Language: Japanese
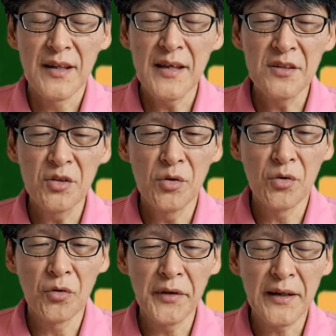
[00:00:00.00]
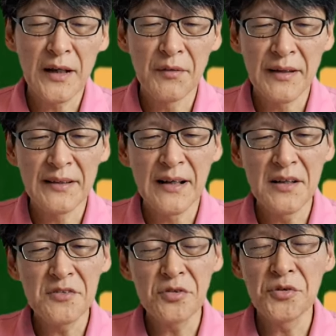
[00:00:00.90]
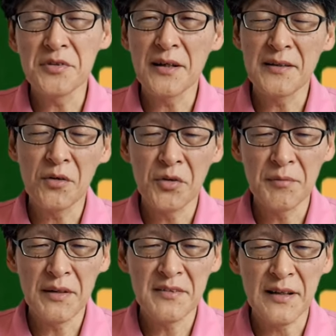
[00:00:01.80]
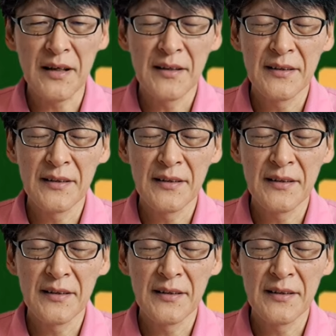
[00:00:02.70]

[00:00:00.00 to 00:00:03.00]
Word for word: 天皇ご一家はね、談笑されておりました。